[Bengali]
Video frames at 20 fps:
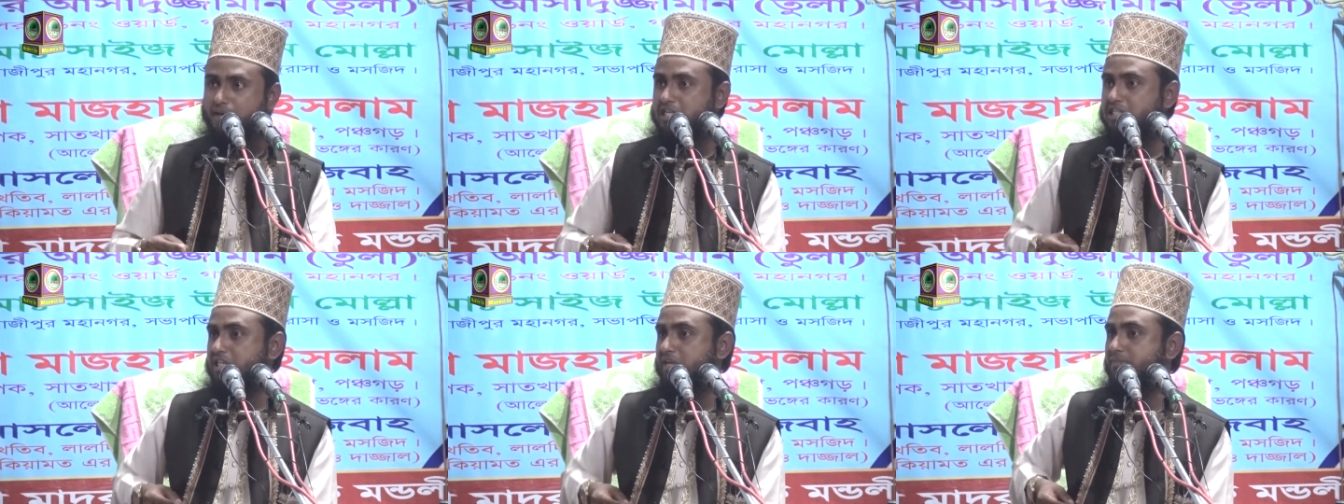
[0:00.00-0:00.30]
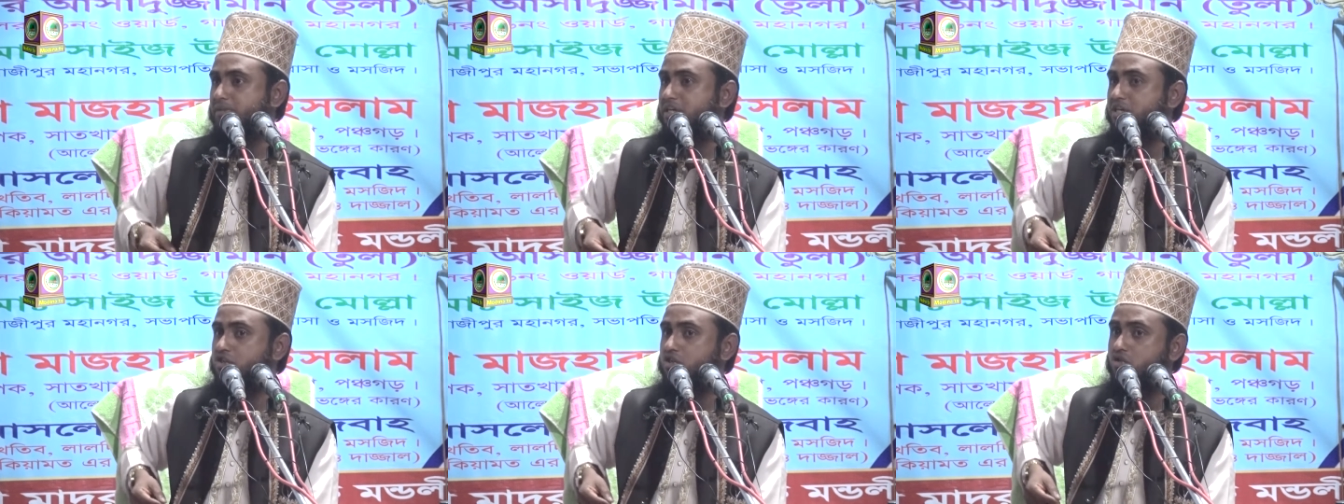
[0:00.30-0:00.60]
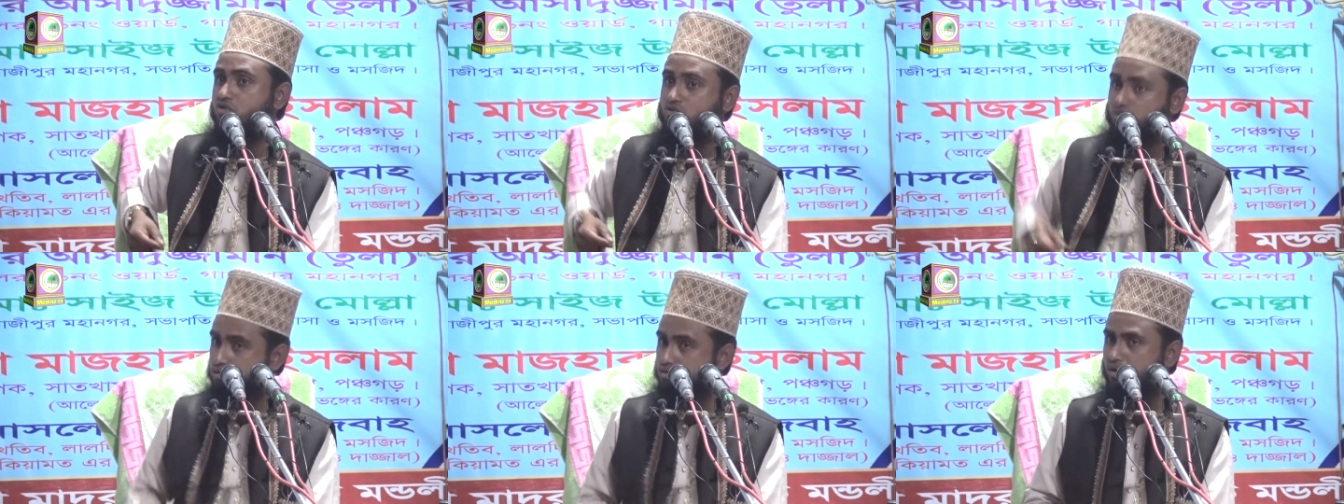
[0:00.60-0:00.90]
পাঞ্জাবি
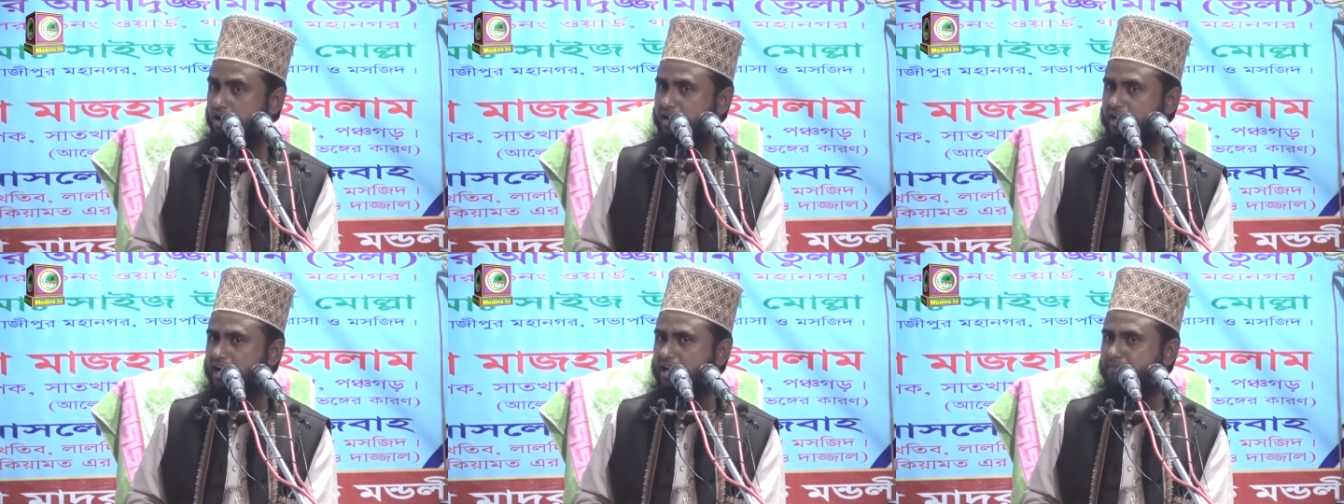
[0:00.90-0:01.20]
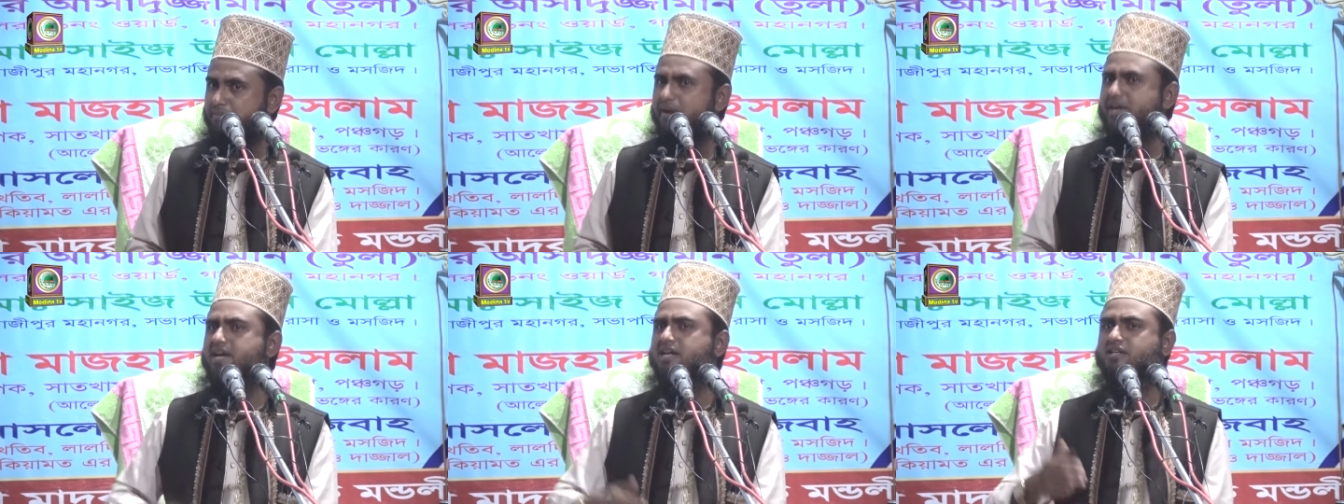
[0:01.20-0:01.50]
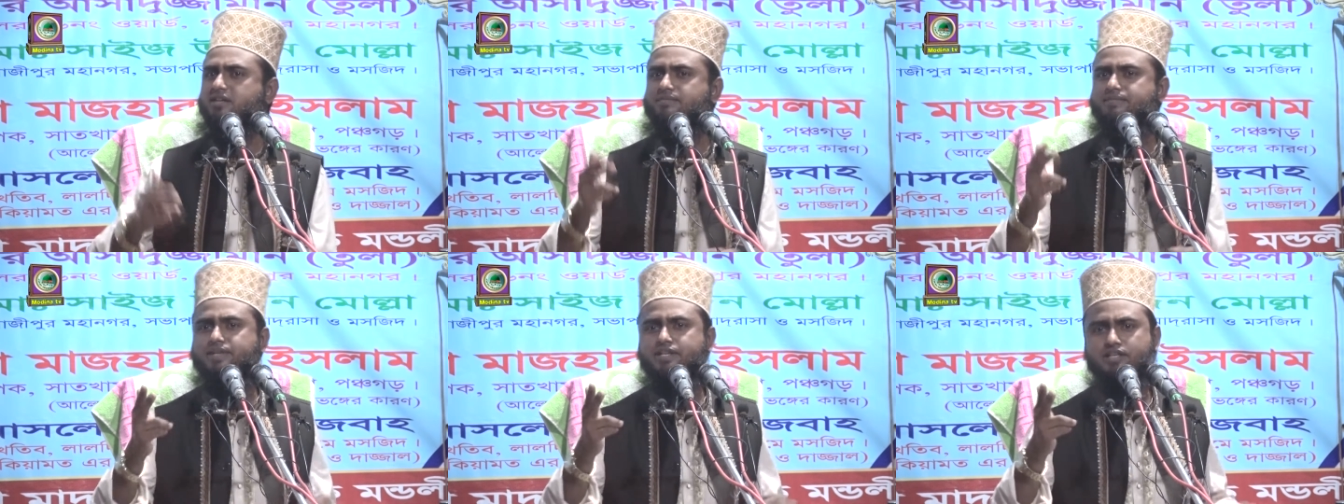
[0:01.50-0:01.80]
নিচে ঢুকায় ভাই
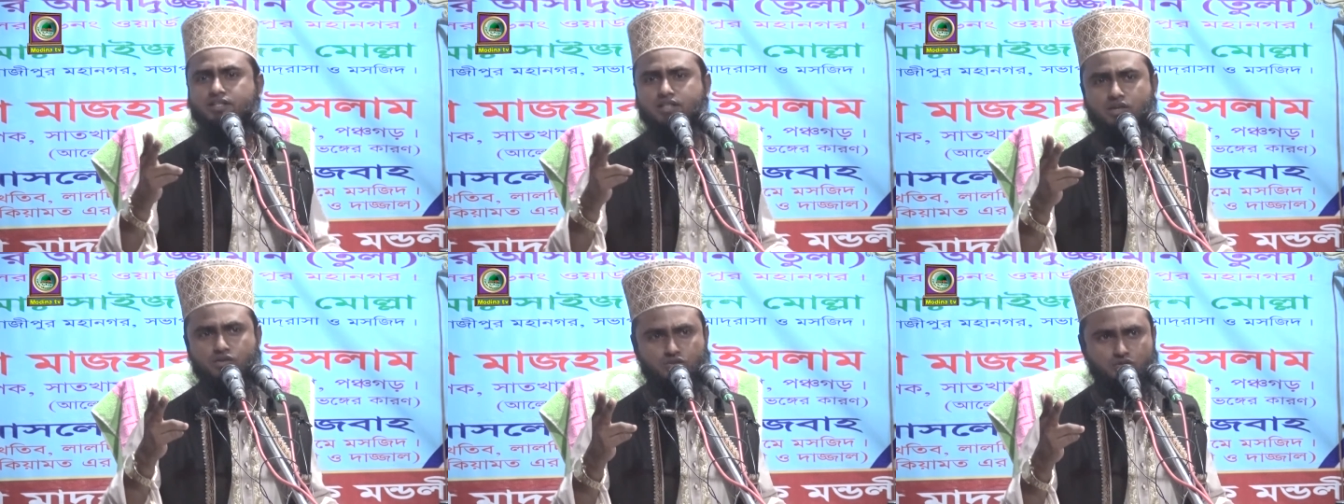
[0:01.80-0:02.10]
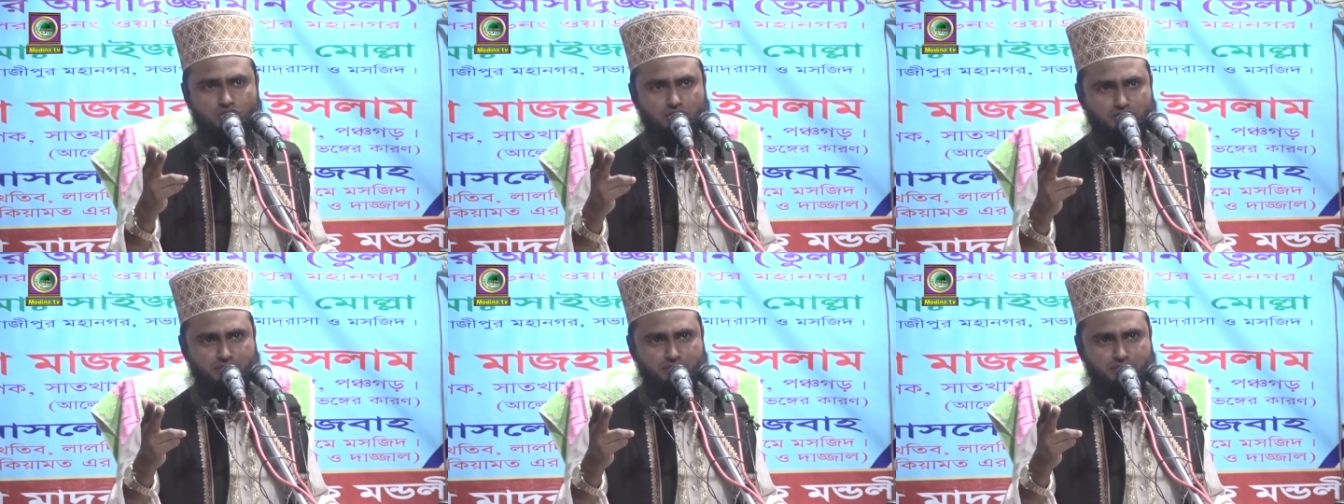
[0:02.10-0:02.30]
একটা বিড়ি দাও